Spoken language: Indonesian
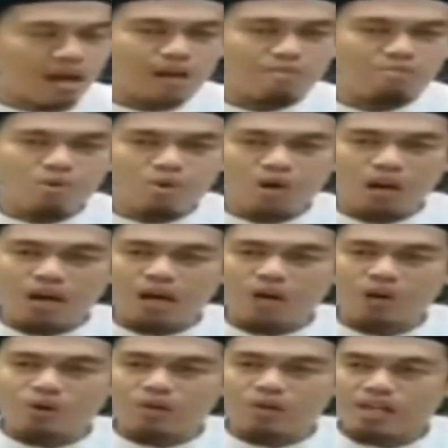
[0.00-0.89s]
Kamu
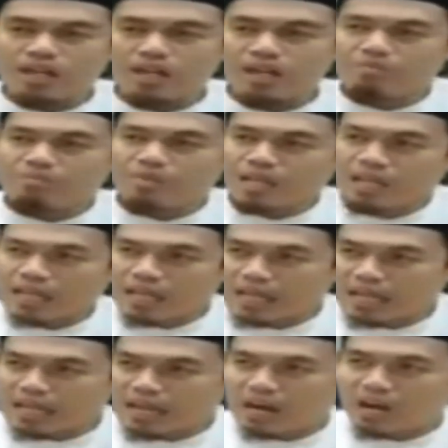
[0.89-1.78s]
kalau ingin
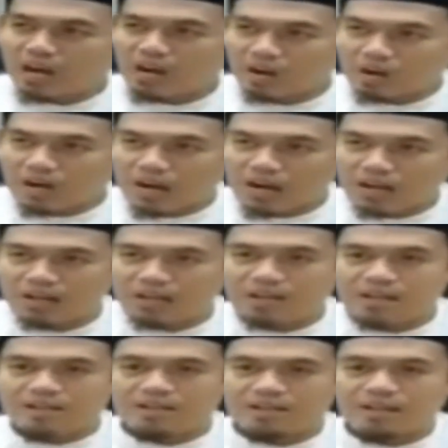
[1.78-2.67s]
mengenal orang,
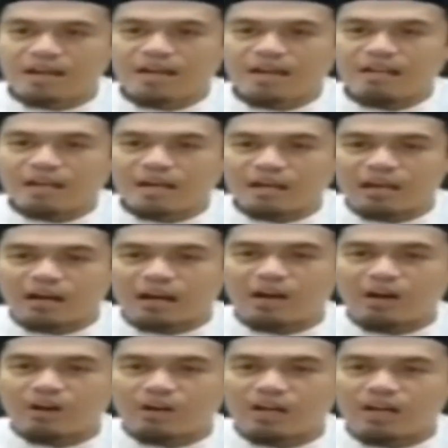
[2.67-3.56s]
jangan
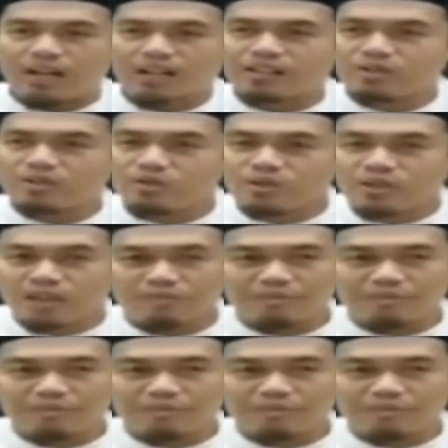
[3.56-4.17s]
kenal orang itu